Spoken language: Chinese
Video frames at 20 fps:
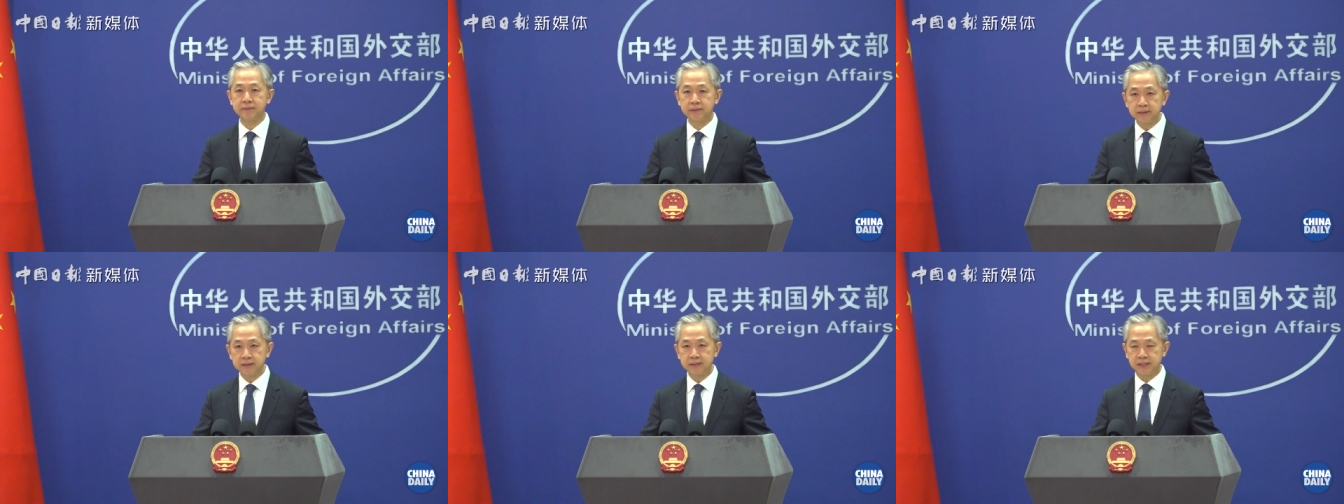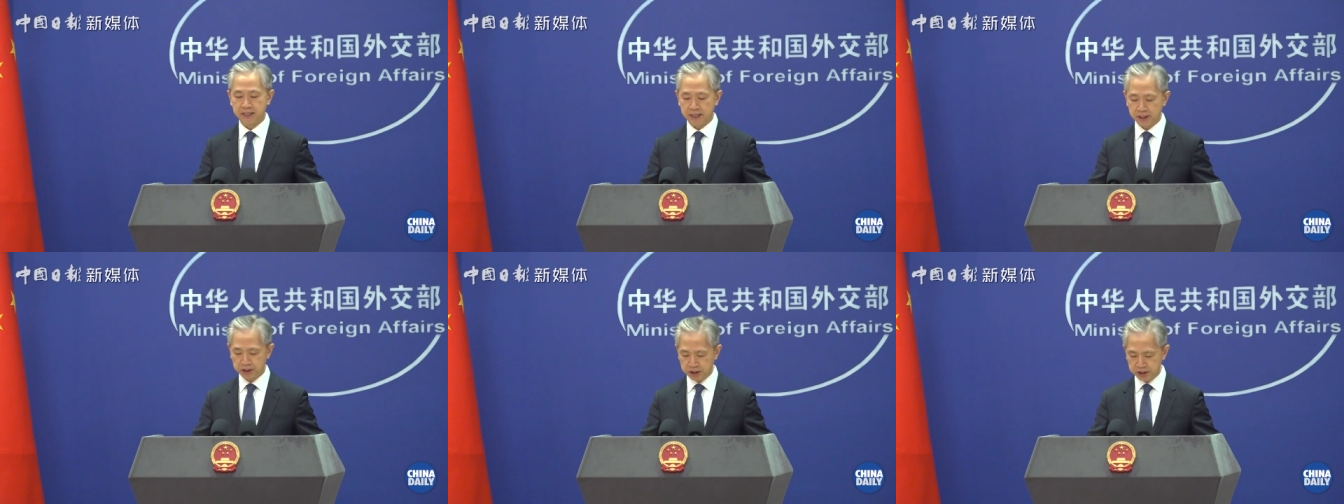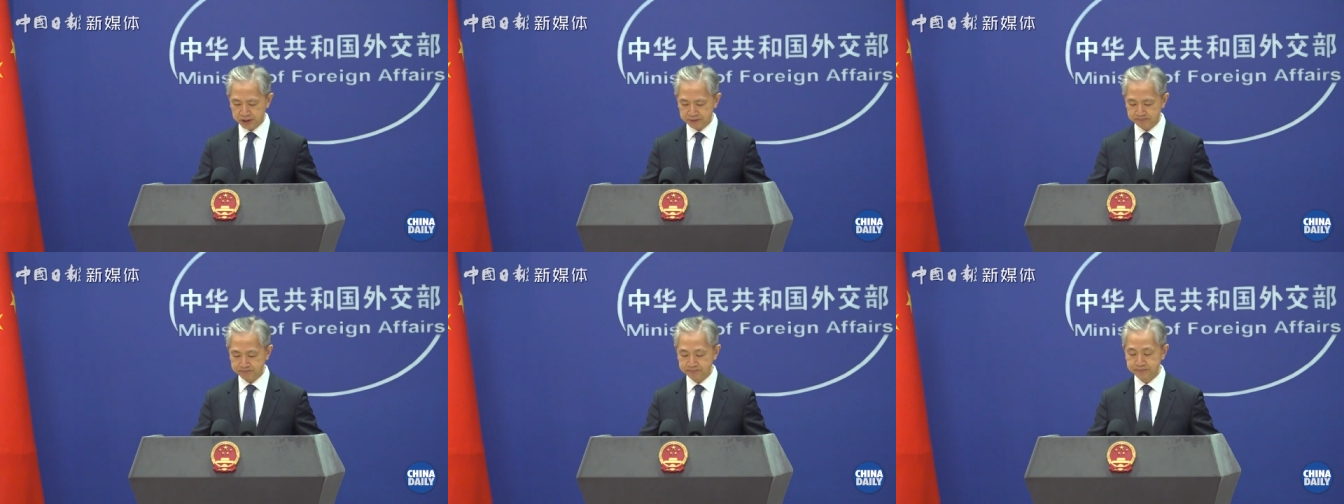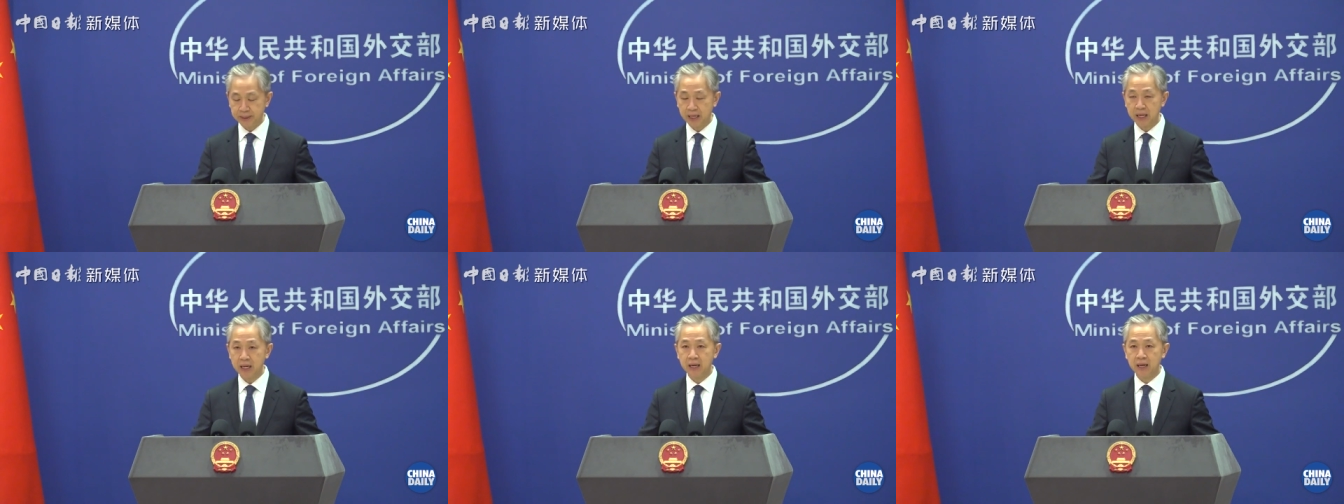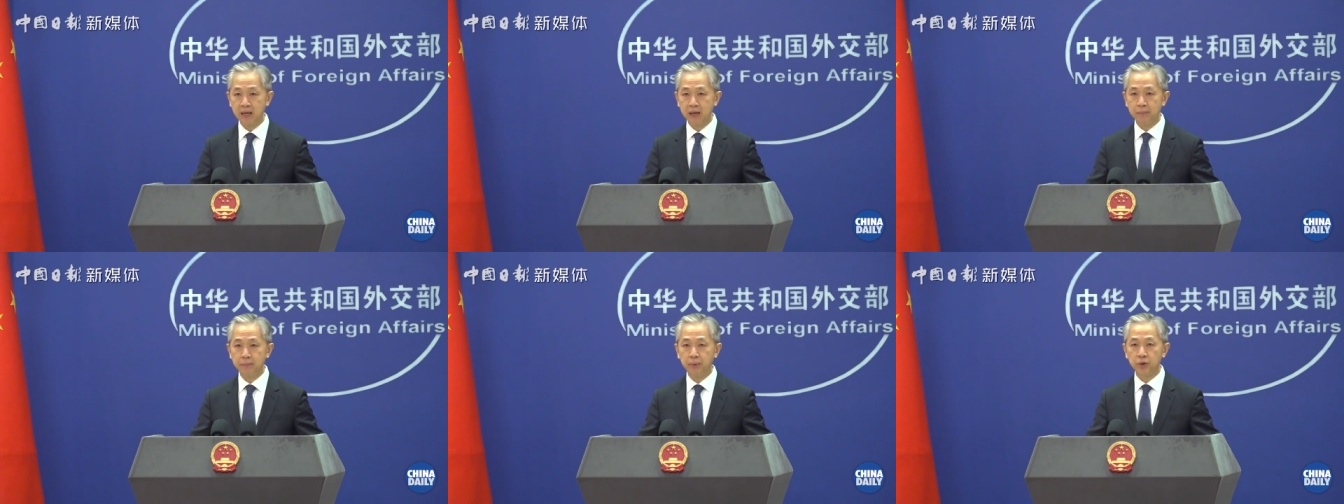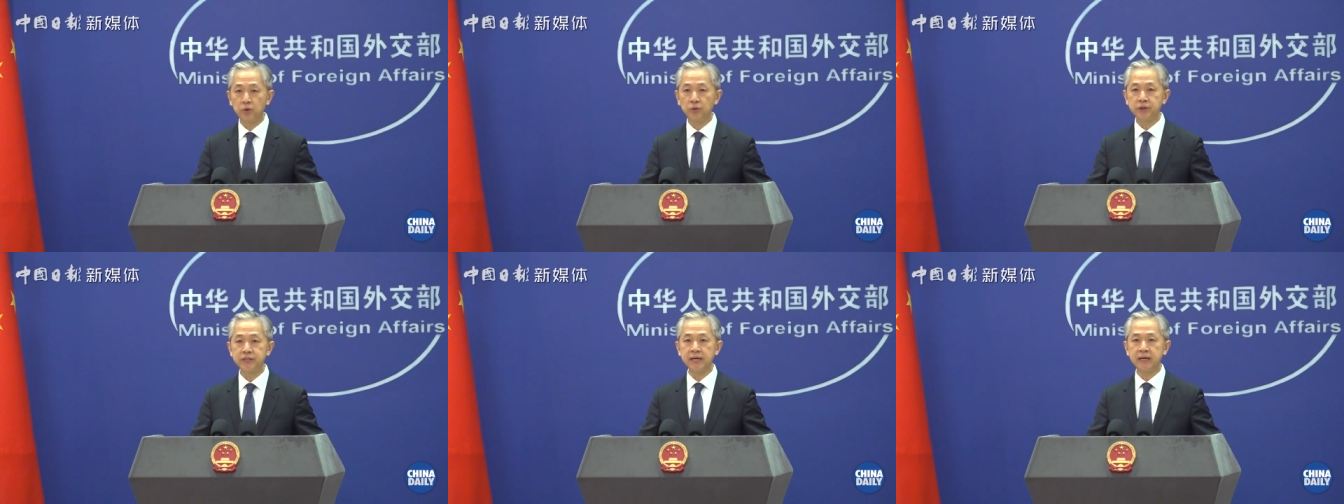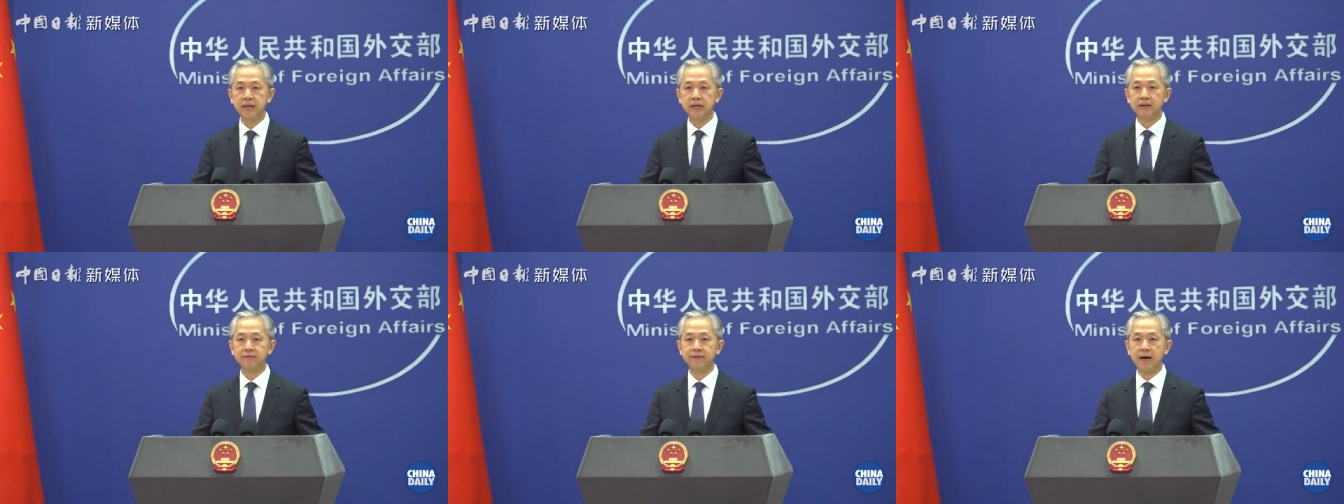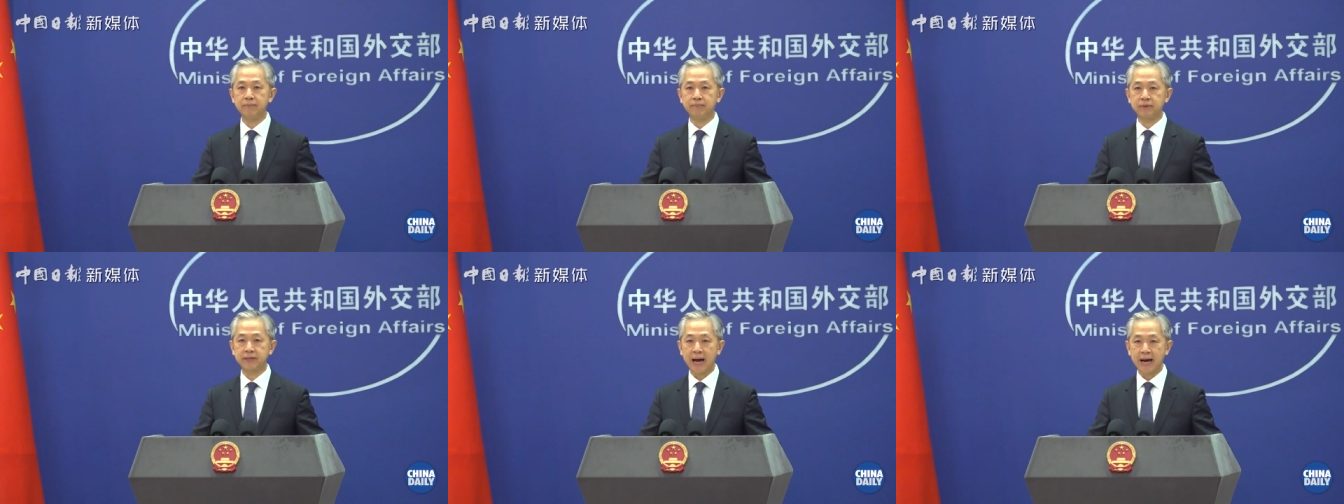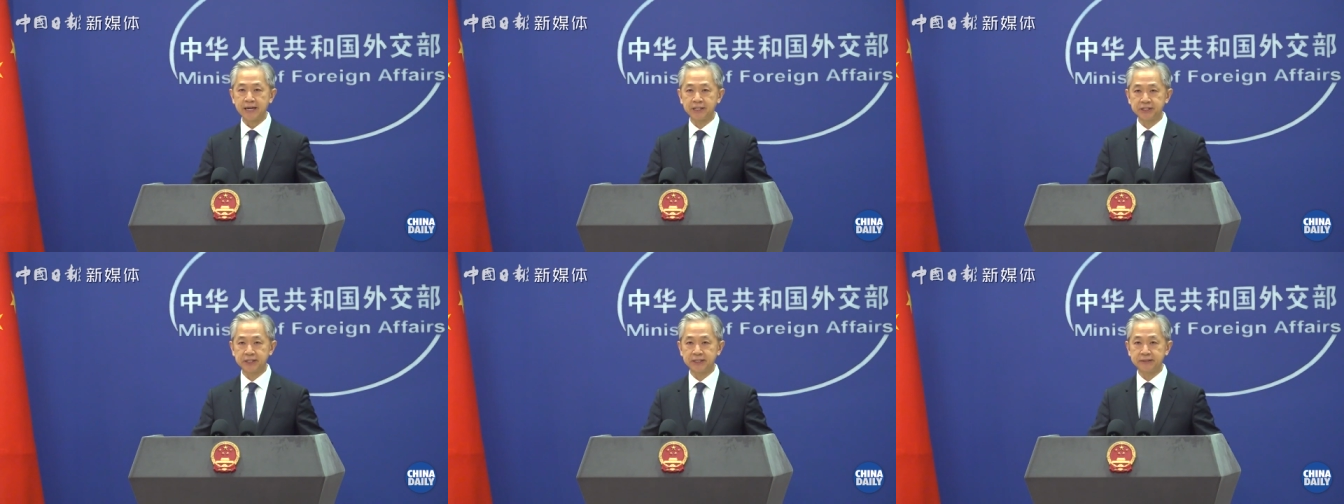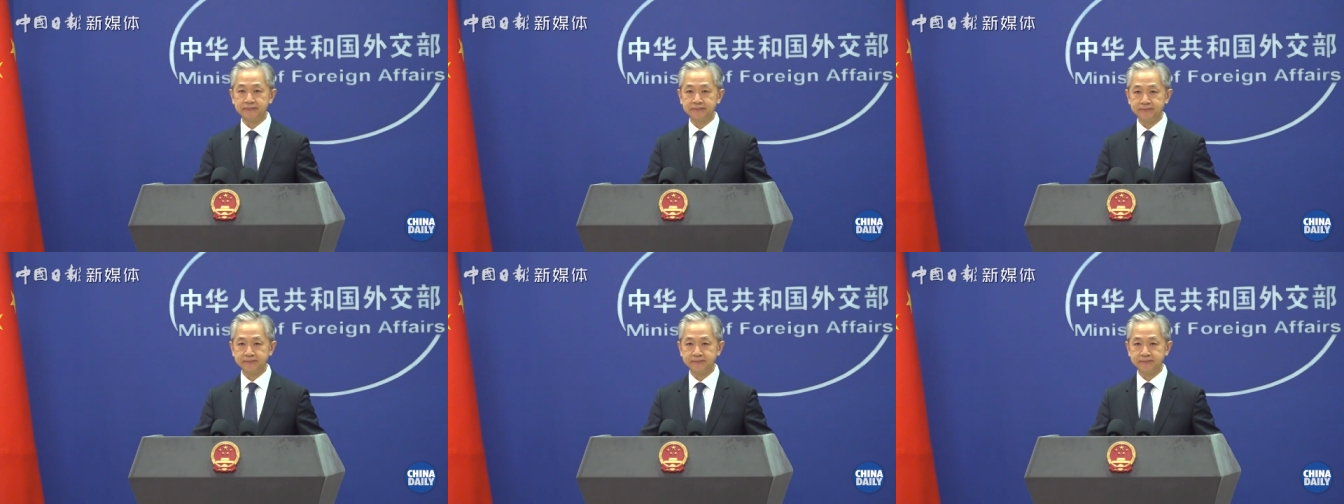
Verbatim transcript: 自己的事，不容任何外部干涉。